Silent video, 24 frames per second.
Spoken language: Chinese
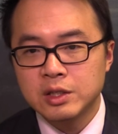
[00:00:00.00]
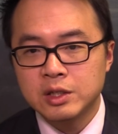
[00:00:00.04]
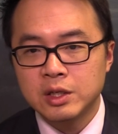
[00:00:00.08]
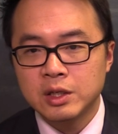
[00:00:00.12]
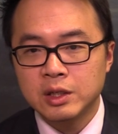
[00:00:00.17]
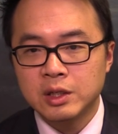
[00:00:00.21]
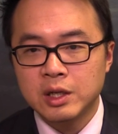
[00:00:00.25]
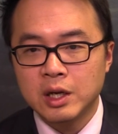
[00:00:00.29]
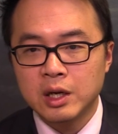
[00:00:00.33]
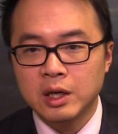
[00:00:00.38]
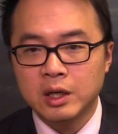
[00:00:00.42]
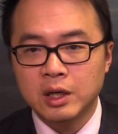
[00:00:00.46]

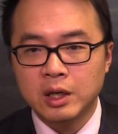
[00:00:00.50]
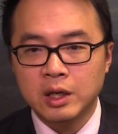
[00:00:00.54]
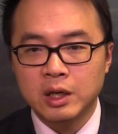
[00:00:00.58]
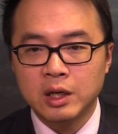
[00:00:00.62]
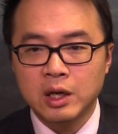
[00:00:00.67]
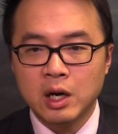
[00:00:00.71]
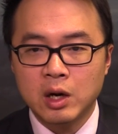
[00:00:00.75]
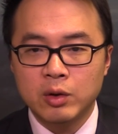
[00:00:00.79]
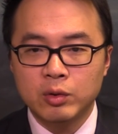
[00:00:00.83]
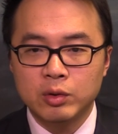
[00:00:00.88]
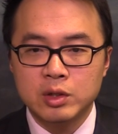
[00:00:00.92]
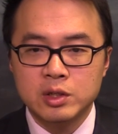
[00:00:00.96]
今天可以
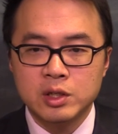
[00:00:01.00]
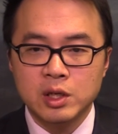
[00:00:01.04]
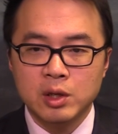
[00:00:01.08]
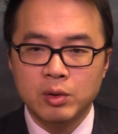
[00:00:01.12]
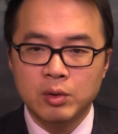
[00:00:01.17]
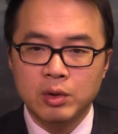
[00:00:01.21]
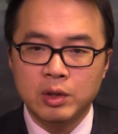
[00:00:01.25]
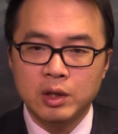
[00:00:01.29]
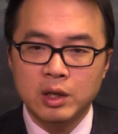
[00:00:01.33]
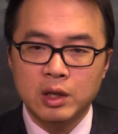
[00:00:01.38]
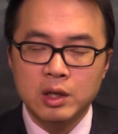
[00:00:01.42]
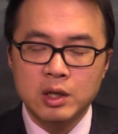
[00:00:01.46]
考虑的策
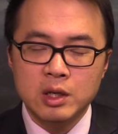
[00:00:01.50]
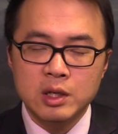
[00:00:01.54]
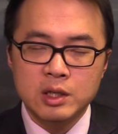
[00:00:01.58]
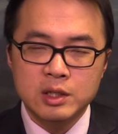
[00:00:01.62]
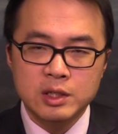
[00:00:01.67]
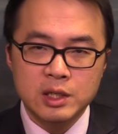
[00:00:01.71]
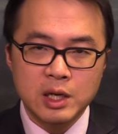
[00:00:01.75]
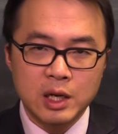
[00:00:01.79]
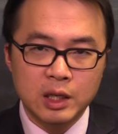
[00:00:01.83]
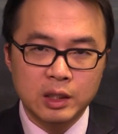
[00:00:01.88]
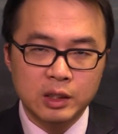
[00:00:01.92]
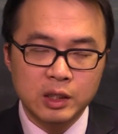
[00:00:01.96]
略呢？
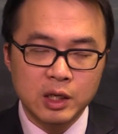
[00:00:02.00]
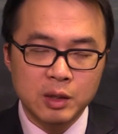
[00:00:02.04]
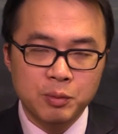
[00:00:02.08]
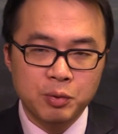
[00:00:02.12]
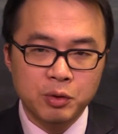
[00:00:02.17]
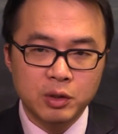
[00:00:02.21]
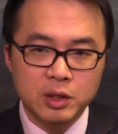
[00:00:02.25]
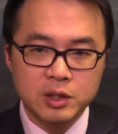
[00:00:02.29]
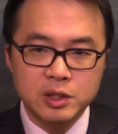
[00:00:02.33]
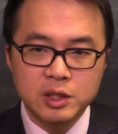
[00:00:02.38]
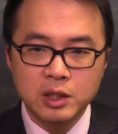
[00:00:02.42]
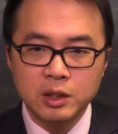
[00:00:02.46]
在跌
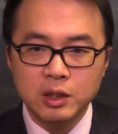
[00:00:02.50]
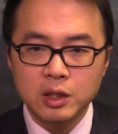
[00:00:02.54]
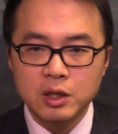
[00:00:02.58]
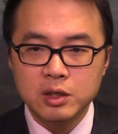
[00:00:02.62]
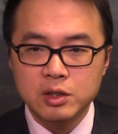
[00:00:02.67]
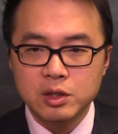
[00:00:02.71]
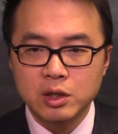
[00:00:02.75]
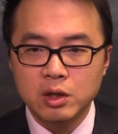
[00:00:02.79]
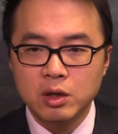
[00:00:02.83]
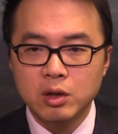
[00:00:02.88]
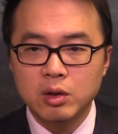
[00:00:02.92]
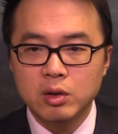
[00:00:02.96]
破了新低
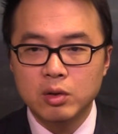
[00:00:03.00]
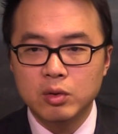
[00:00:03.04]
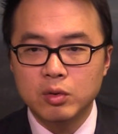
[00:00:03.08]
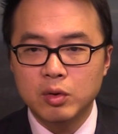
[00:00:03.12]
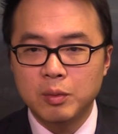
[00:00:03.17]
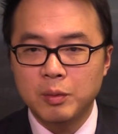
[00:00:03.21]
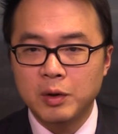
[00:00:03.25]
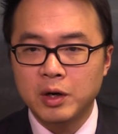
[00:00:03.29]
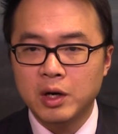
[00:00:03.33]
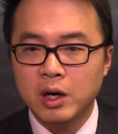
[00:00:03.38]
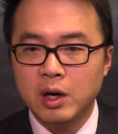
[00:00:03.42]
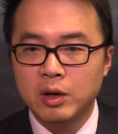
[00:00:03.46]
之后，我
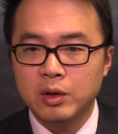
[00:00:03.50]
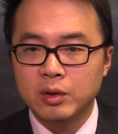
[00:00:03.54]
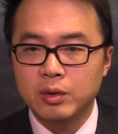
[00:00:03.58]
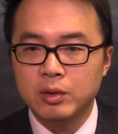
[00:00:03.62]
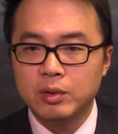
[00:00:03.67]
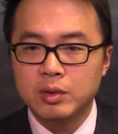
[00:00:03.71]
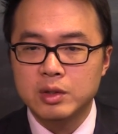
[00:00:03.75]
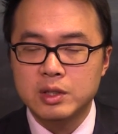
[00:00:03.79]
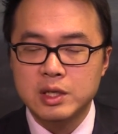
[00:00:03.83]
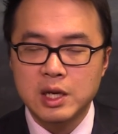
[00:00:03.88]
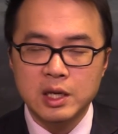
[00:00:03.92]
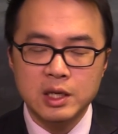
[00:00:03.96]
们考虑
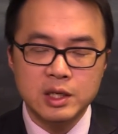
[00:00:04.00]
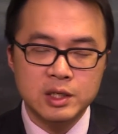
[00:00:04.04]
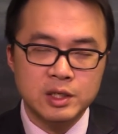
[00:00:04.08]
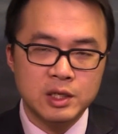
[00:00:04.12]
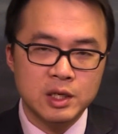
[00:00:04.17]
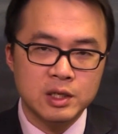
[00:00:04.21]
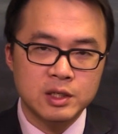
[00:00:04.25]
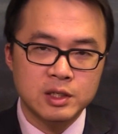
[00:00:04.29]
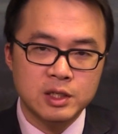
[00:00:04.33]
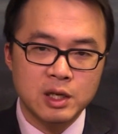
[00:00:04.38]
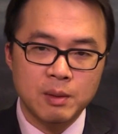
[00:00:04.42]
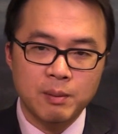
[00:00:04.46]
在一
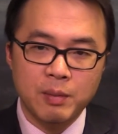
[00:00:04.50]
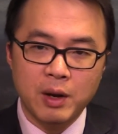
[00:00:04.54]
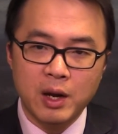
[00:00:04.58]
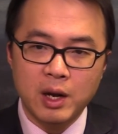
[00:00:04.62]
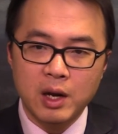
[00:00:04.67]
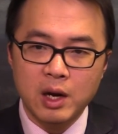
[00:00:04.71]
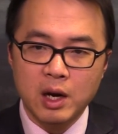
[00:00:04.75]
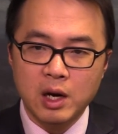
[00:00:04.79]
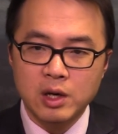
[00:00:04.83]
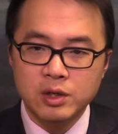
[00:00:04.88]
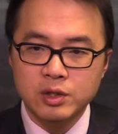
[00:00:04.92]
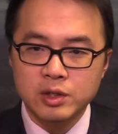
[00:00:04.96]
千三百
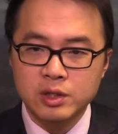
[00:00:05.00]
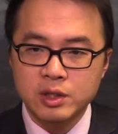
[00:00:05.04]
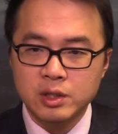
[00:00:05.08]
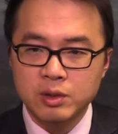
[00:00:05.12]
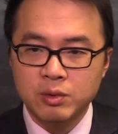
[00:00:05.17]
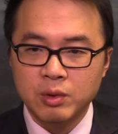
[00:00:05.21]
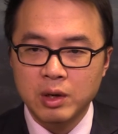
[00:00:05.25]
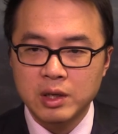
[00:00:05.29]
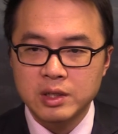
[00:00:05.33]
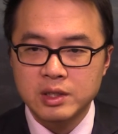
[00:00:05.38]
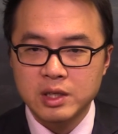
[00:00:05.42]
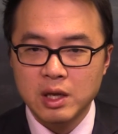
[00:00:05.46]
二十四
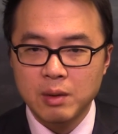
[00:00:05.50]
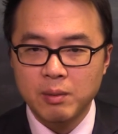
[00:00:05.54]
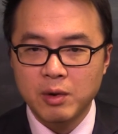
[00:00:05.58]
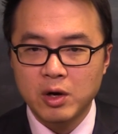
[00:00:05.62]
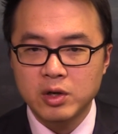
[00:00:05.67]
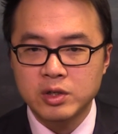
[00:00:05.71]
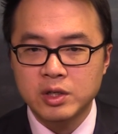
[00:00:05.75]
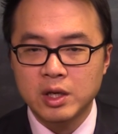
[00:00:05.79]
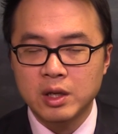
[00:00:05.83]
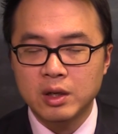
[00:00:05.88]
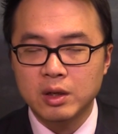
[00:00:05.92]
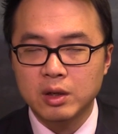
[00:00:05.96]
块三
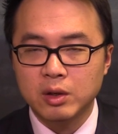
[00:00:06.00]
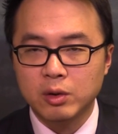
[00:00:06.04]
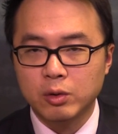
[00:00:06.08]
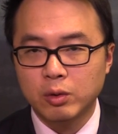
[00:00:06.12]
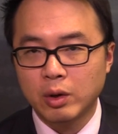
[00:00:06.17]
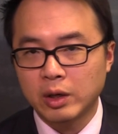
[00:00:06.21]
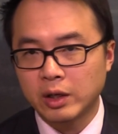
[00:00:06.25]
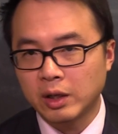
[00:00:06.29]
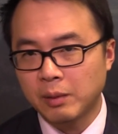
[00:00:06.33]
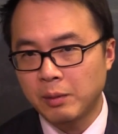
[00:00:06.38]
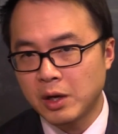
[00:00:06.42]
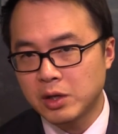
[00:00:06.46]
毛钱
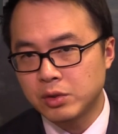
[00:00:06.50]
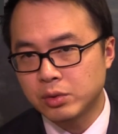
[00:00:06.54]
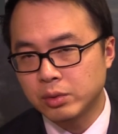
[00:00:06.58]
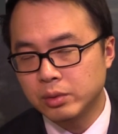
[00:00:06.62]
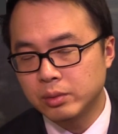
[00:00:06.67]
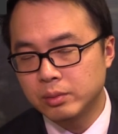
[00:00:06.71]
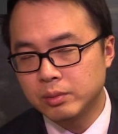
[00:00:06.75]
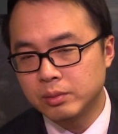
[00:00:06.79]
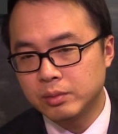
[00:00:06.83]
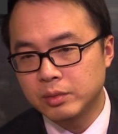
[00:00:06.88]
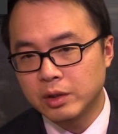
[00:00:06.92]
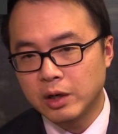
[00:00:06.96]
挂单卖
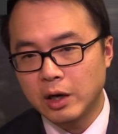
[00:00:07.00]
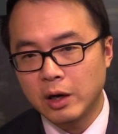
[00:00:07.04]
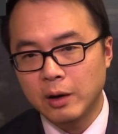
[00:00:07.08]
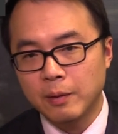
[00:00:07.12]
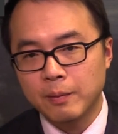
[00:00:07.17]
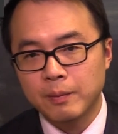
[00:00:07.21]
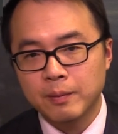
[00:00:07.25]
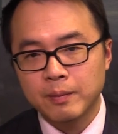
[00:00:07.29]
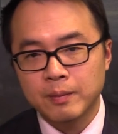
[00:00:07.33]
出啊。